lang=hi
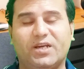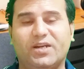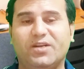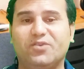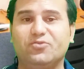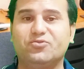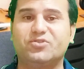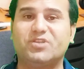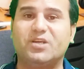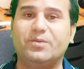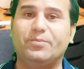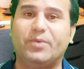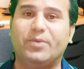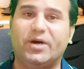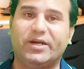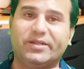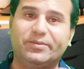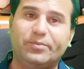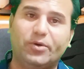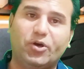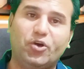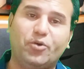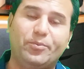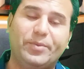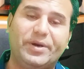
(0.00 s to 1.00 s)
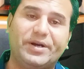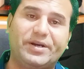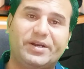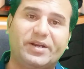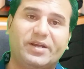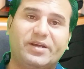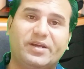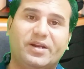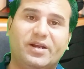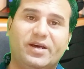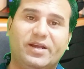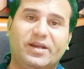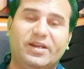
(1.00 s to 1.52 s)
कर लें उसके बाद
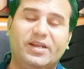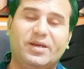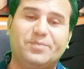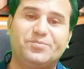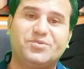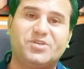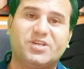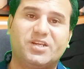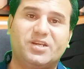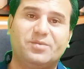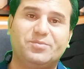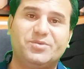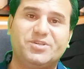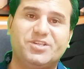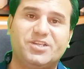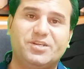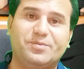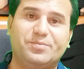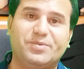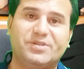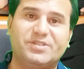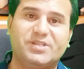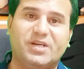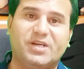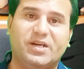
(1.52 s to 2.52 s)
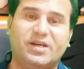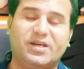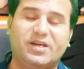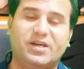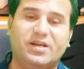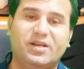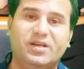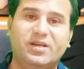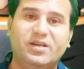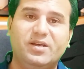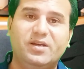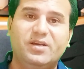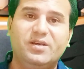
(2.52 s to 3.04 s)
बायोमेट्रिक करा लें अपशर की मशीन पर
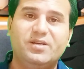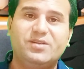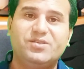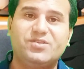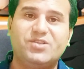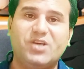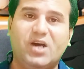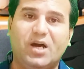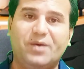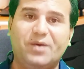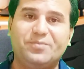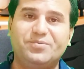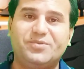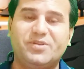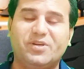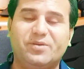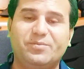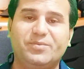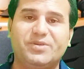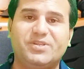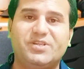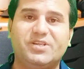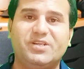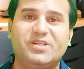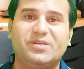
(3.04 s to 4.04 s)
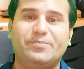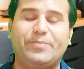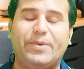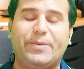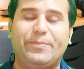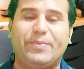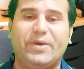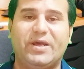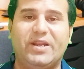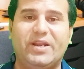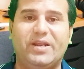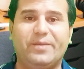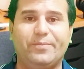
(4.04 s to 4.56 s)
जाकर या अपशर मशीन पर
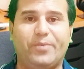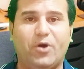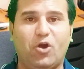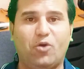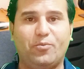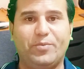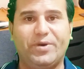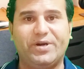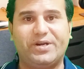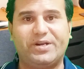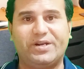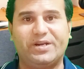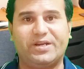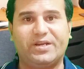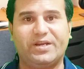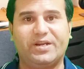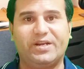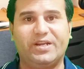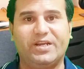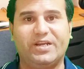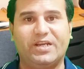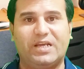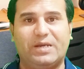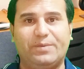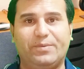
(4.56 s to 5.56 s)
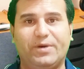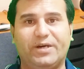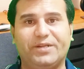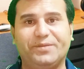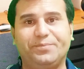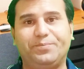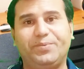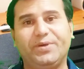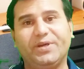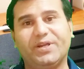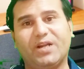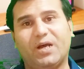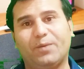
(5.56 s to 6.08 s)
पहले बायोमेट्रिक करने के बाद
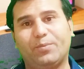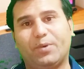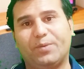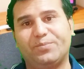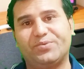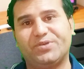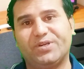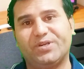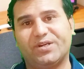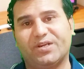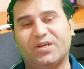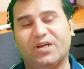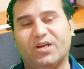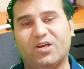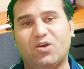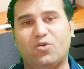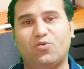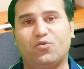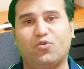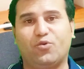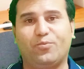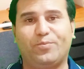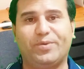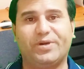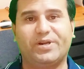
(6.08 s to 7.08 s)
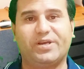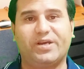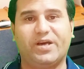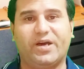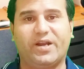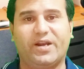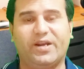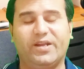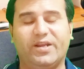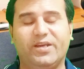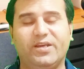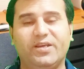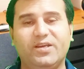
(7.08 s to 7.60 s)
फिर आप अपशर का अकाउंट ओपन
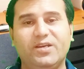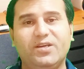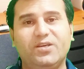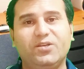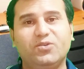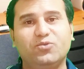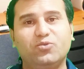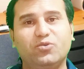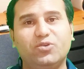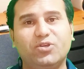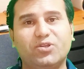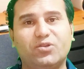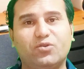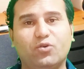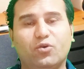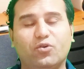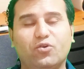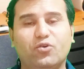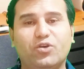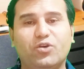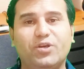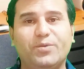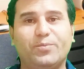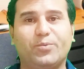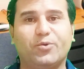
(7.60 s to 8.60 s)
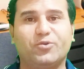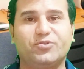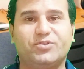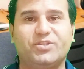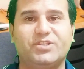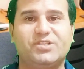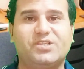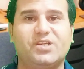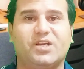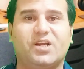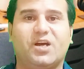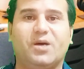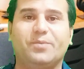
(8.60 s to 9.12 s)
कर लें तो ये दोनों ही
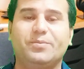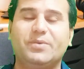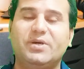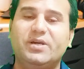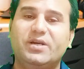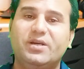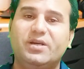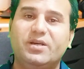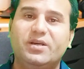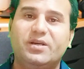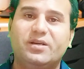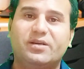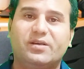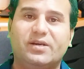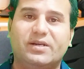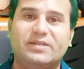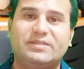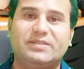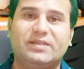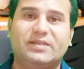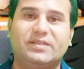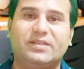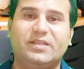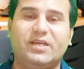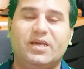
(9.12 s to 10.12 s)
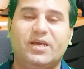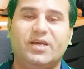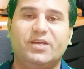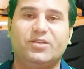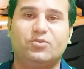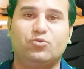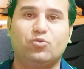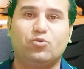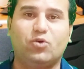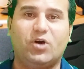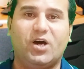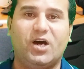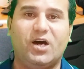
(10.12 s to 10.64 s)
प्रोसीजर आप कर सकते हैं
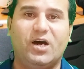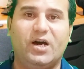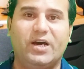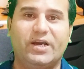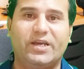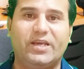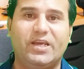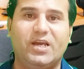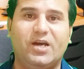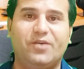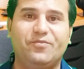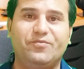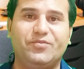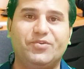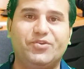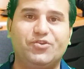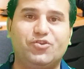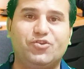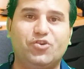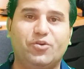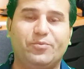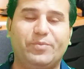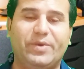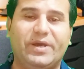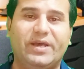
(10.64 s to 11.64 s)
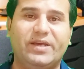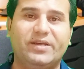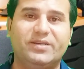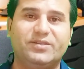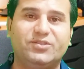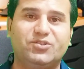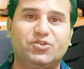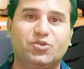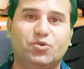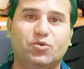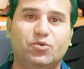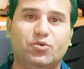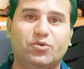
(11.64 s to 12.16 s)
तो आगे हम वीडियो में
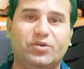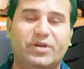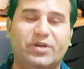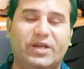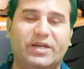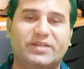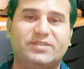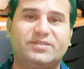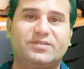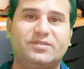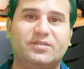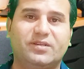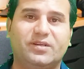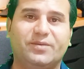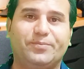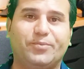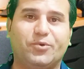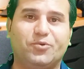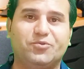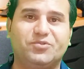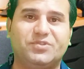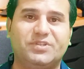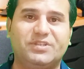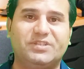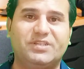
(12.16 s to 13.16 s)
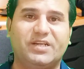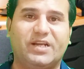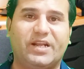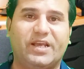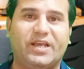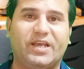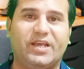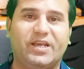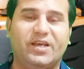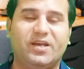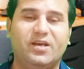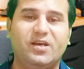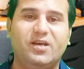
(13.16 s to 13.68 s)
जो नेक्स्ट प्रोसीजर
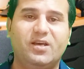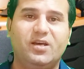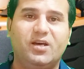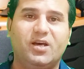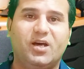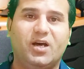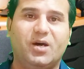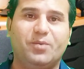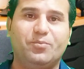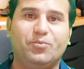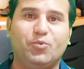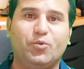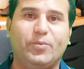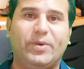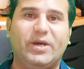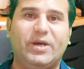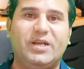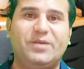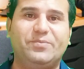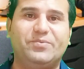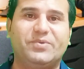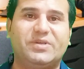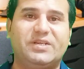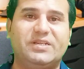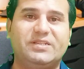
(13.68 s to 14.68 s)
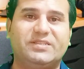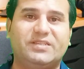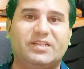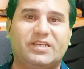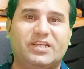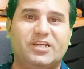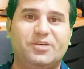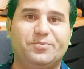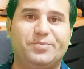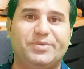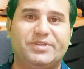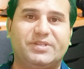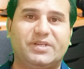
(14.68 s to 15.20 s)
है हम मोबाइल की
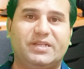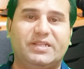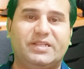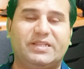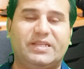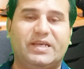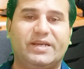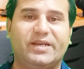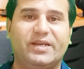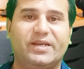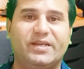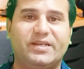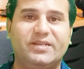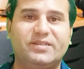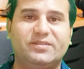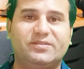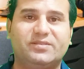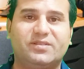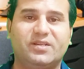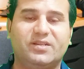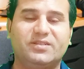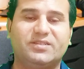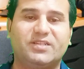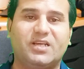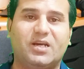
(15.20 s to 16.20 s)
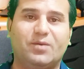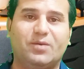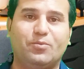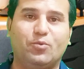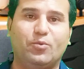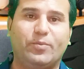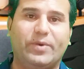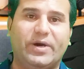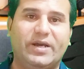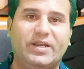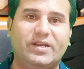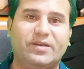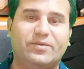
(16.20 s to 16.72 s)
स्क्रीन पे चलते हैं कि किस तरह से हम
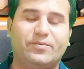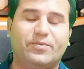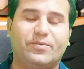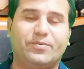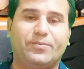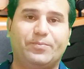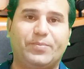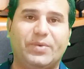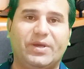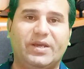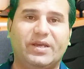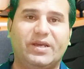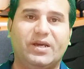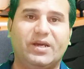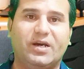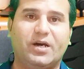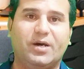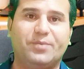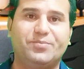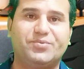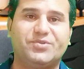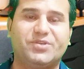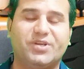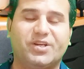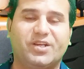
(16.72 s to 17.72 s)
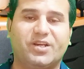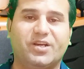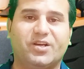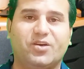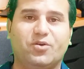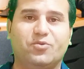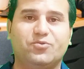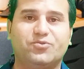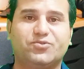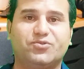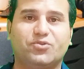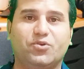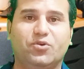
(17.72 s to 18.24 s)
मोबाइल पे अबशर के
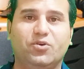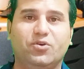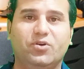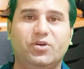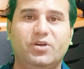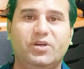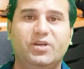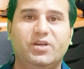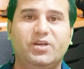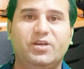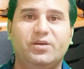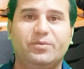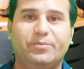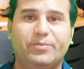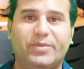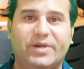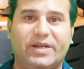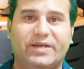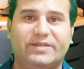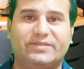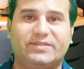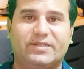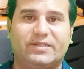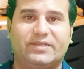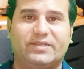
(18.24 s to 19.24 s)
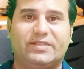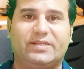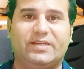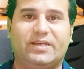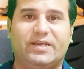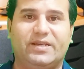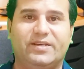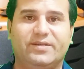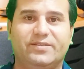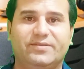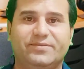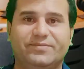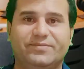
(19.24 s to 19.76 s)
अकाउंट्स को बना सकते हैं